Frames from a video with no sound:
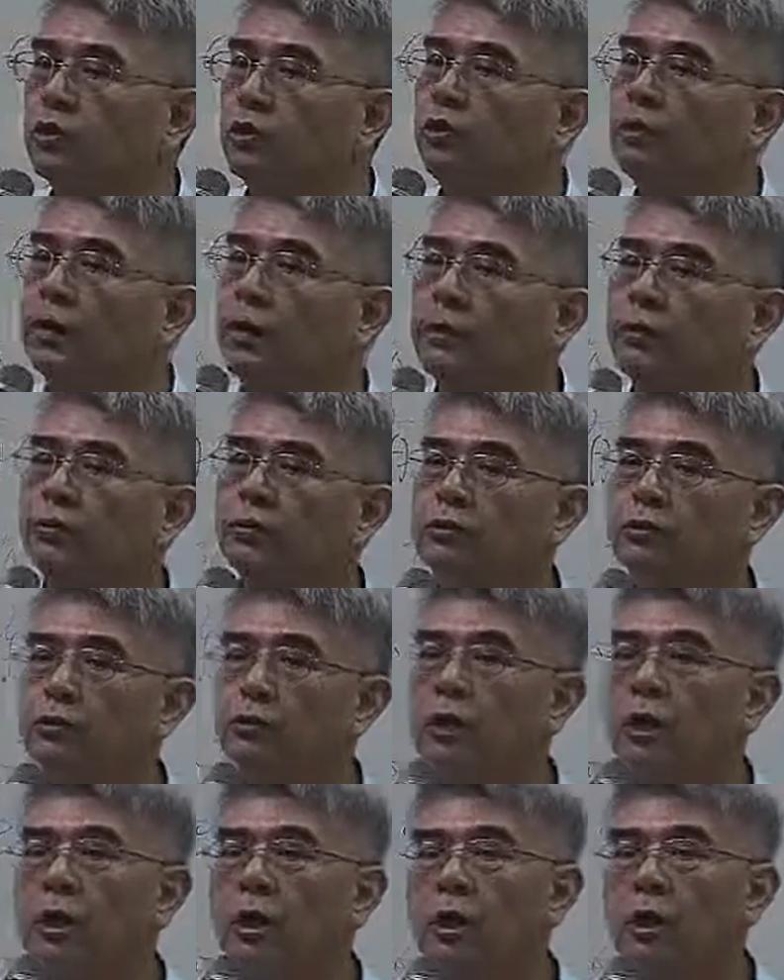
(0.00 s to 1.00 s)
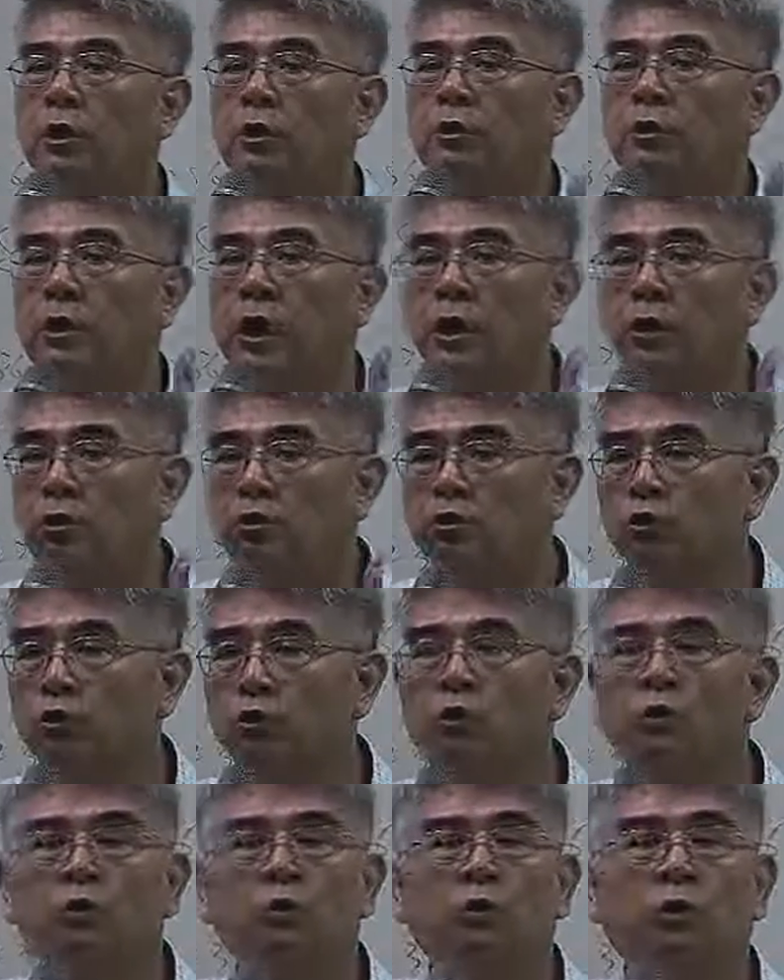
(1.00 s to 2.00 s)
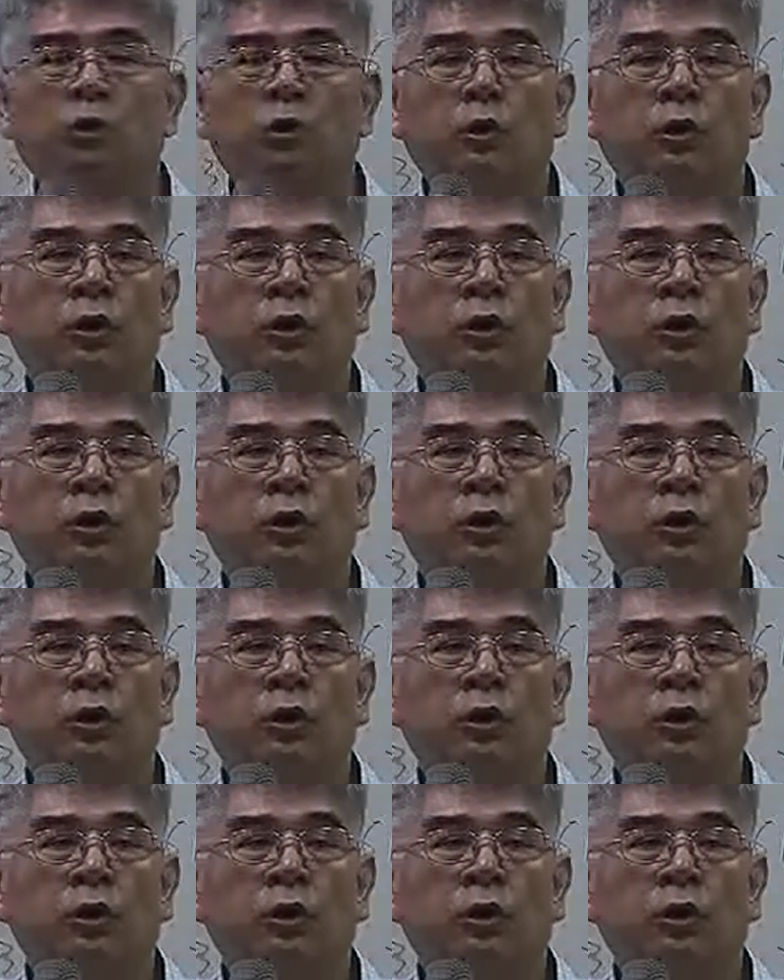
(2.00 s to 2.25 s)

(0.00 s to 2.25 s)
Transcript: 手法，就是找出